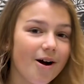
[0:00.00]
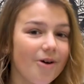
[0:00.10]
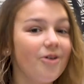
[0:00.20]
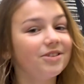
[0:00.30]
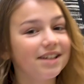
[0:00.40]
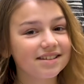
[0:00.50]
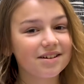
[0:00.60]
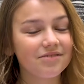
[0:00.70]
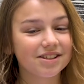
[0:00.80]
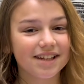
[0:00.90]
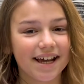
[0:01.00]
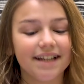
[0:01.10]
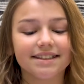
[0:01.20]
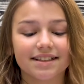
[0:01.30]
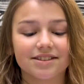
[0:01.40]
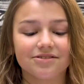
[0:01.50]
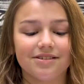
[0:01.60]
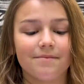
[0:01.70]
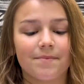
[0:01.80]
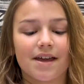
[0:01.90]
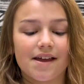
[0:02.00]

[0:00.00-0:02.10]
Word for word: Und jetzt kommen wir zu der Elternzone.